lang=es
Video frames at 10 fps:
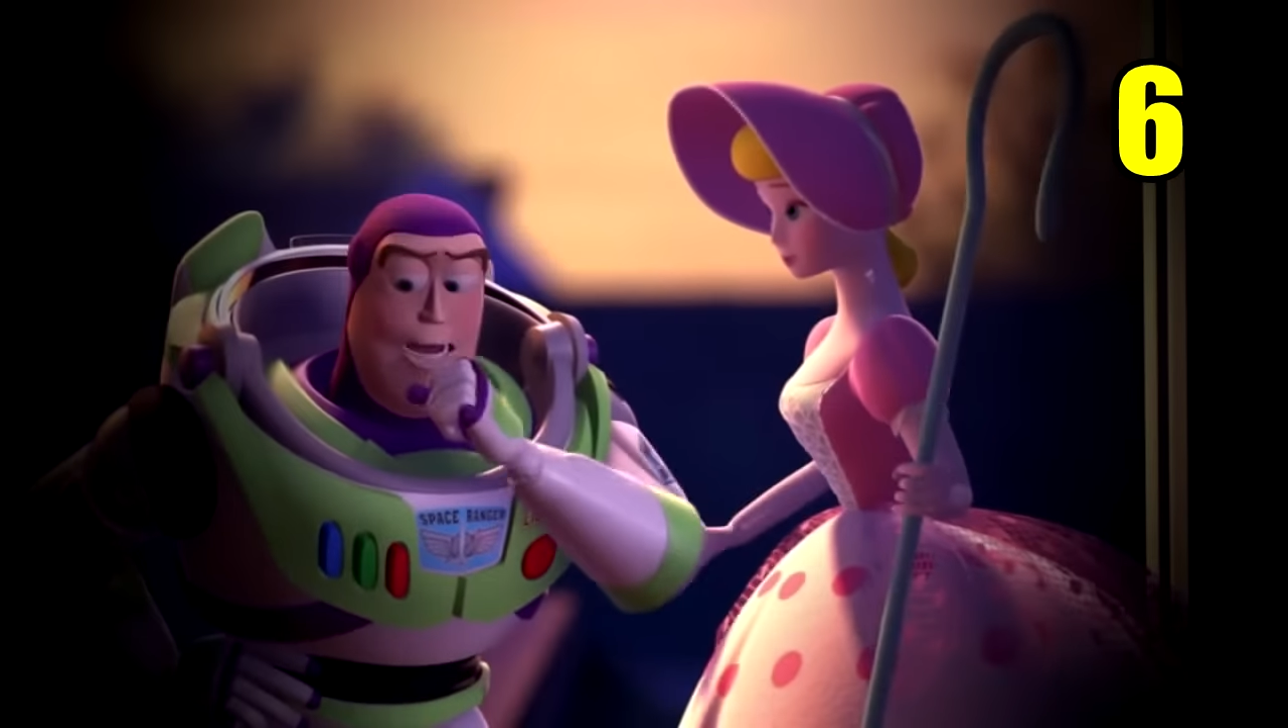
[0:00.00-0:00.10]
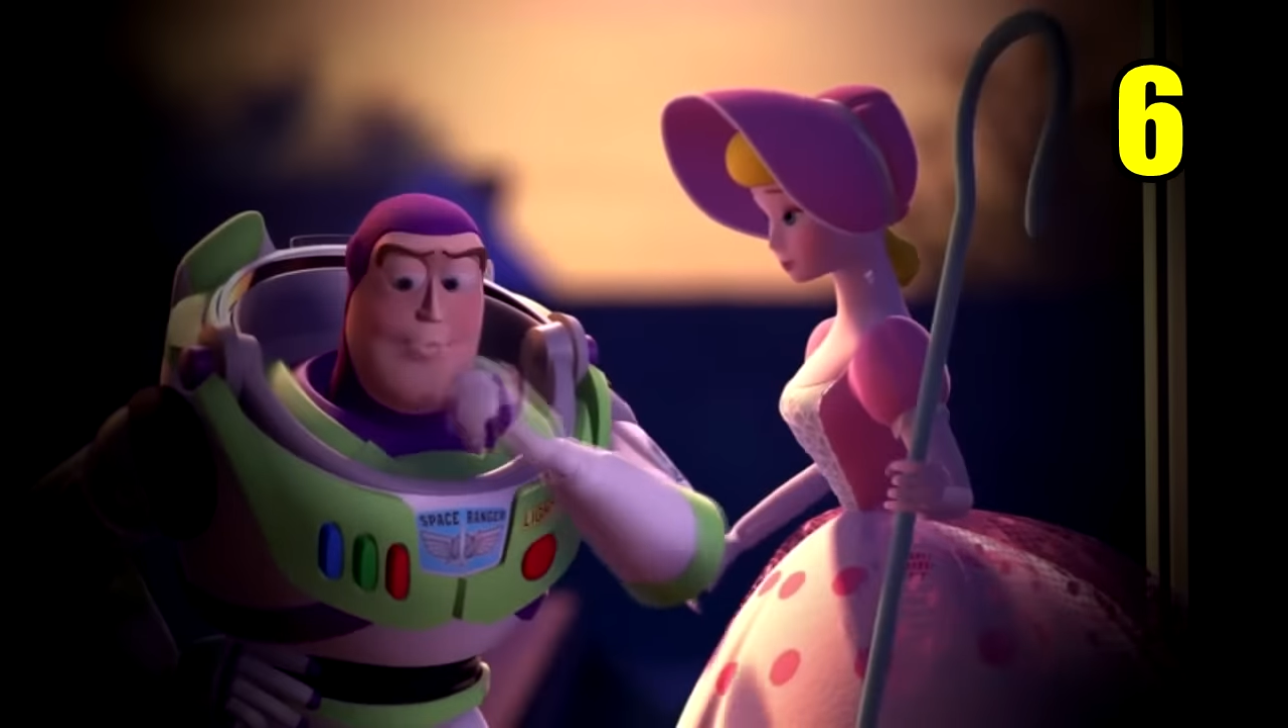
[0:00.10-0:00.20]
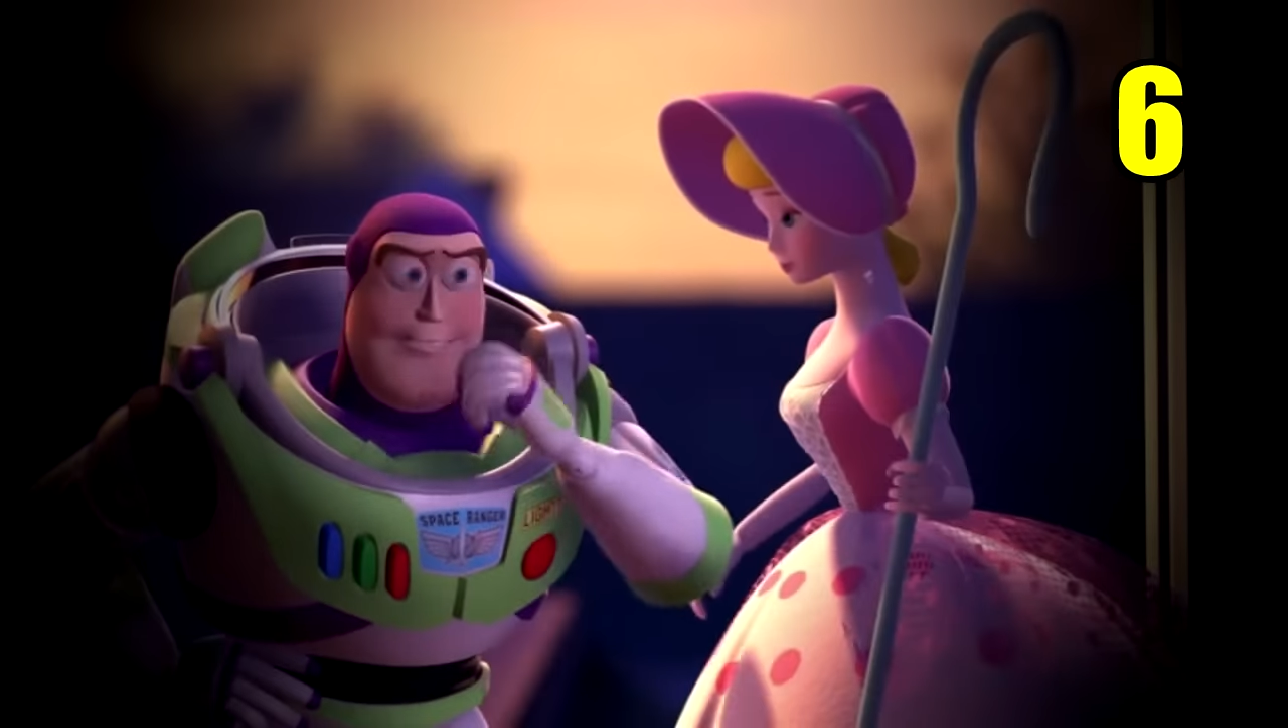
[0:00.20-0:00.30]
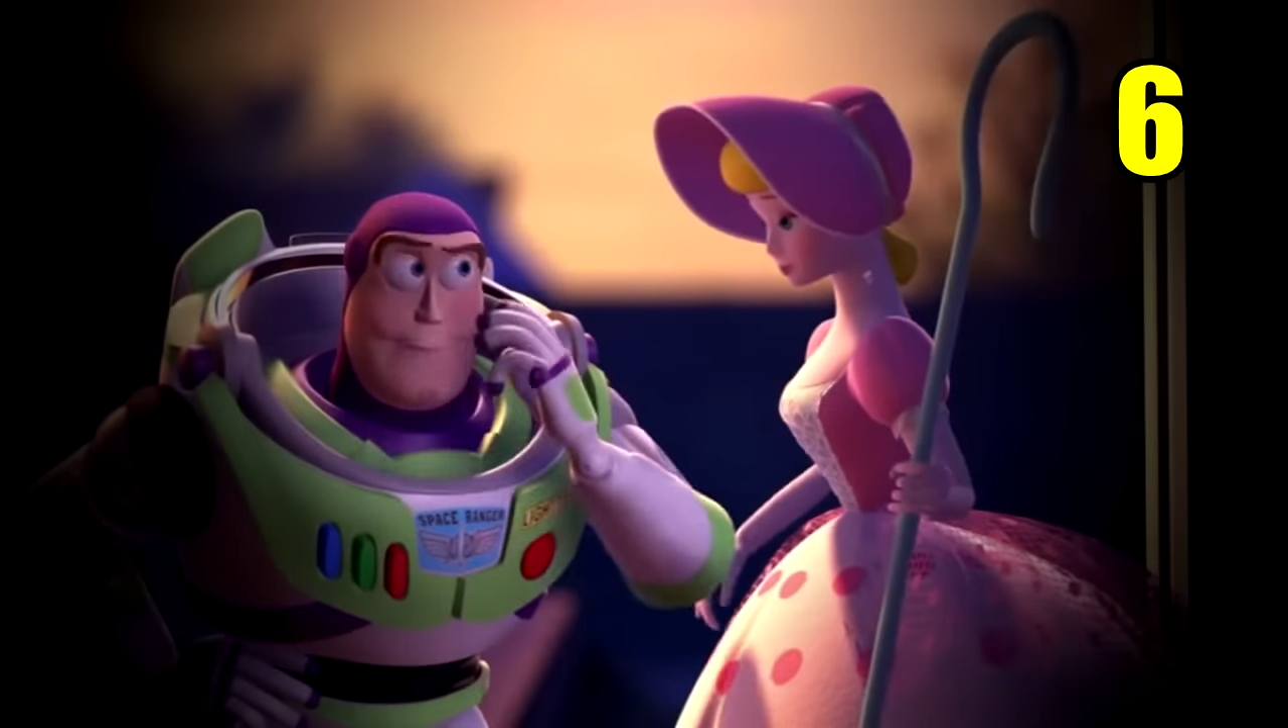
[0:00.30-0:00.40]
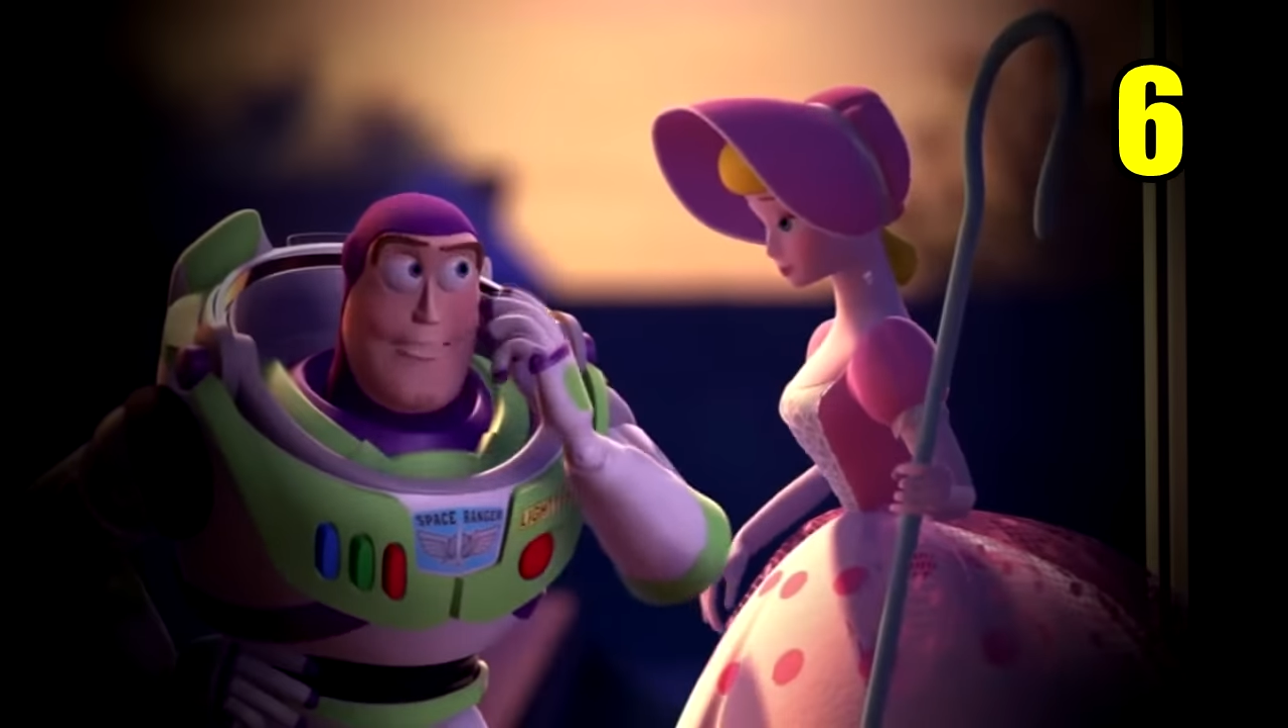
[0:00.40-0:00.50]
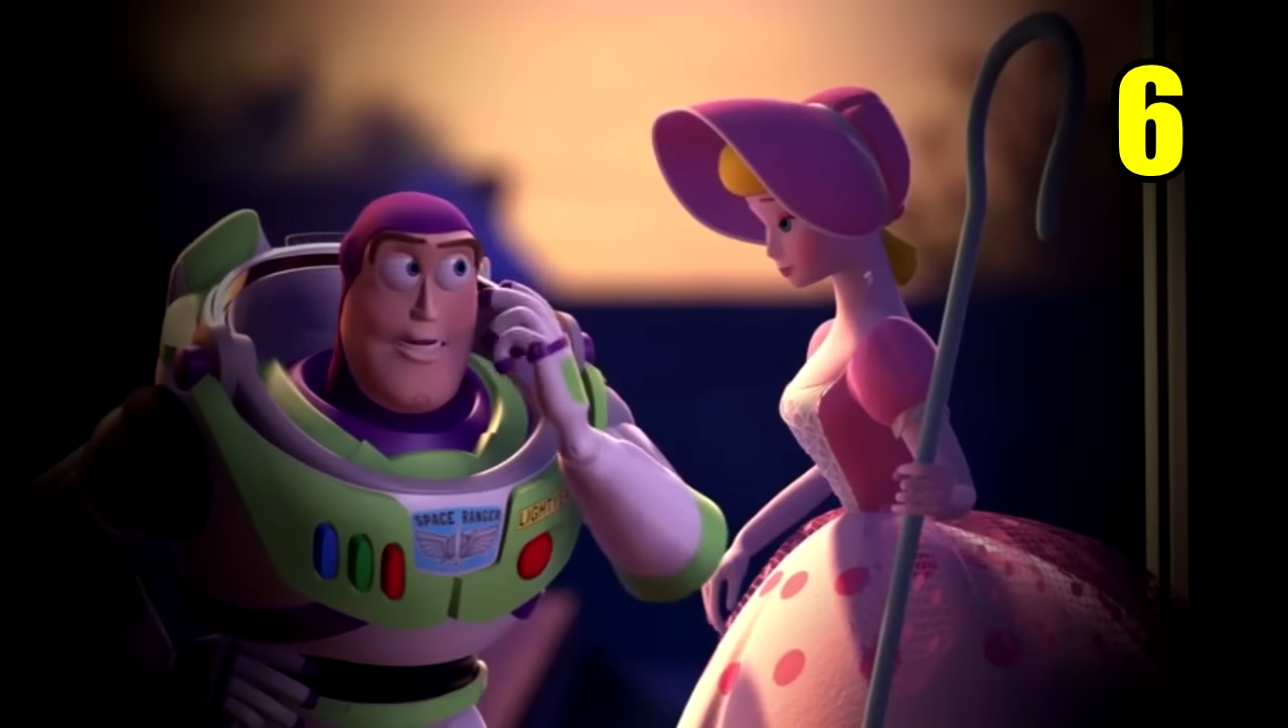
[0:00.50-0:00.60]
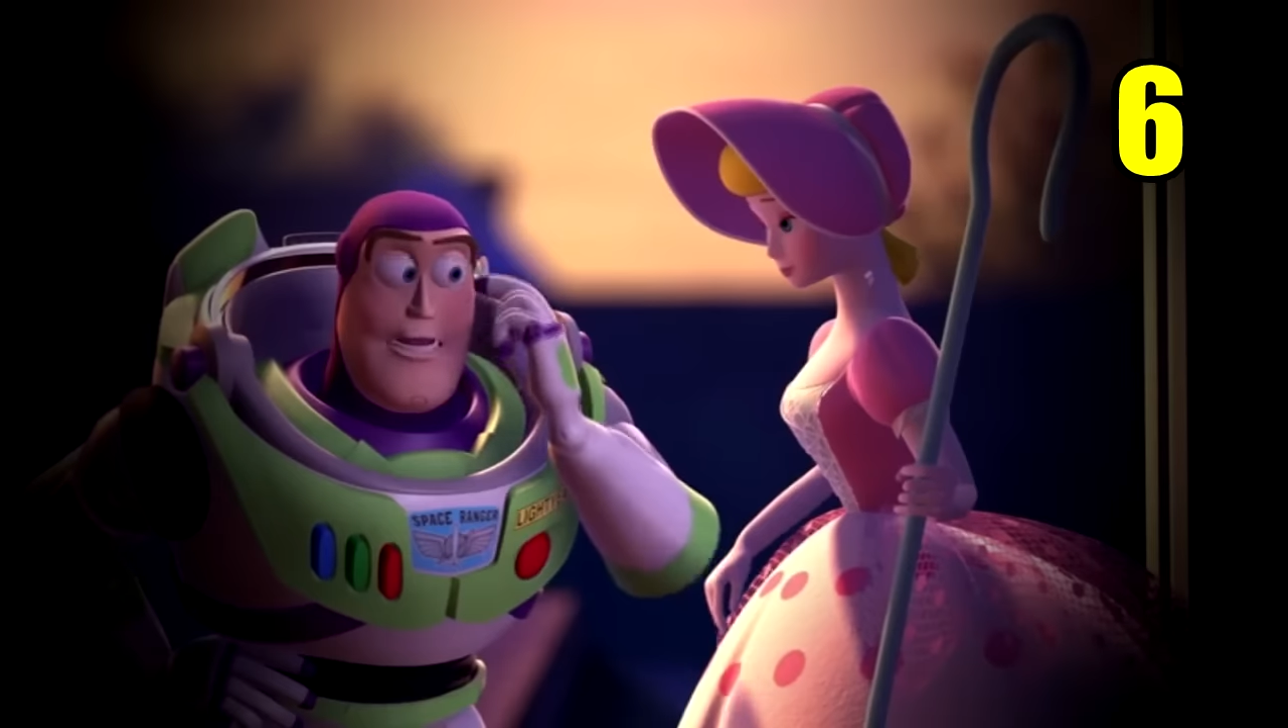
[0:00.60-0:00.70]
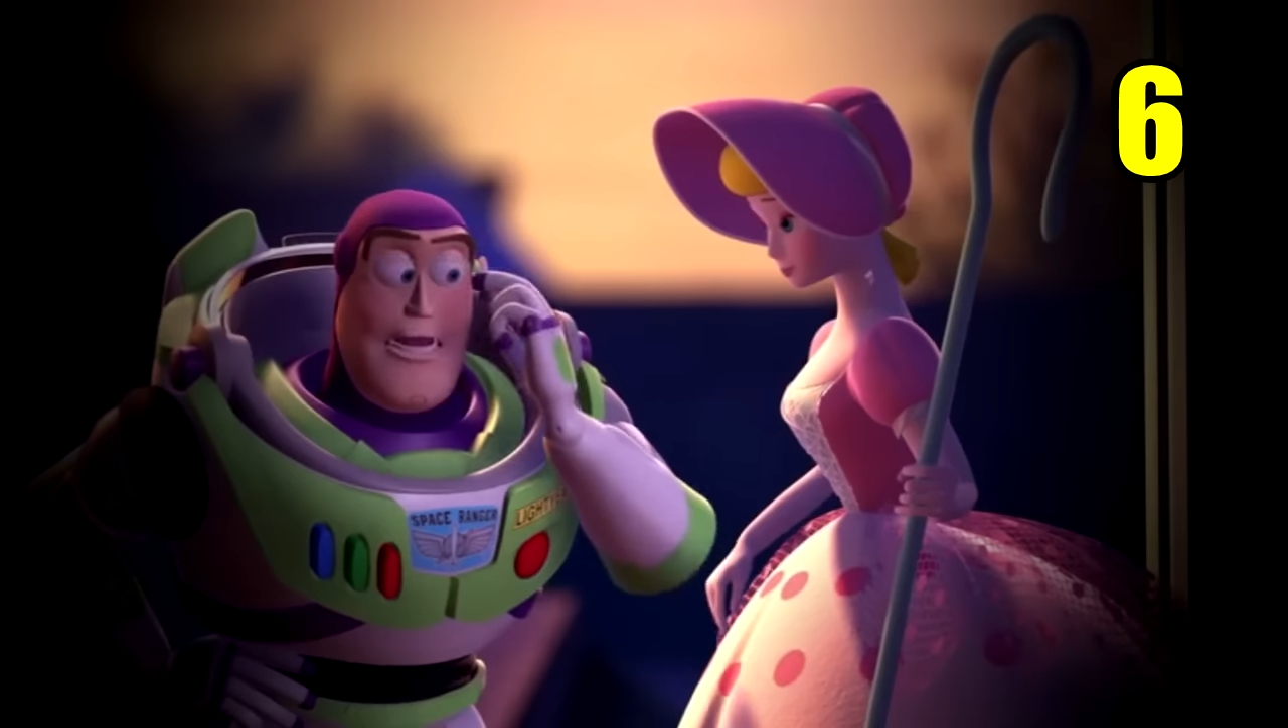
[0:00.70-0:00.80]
Eh, sí,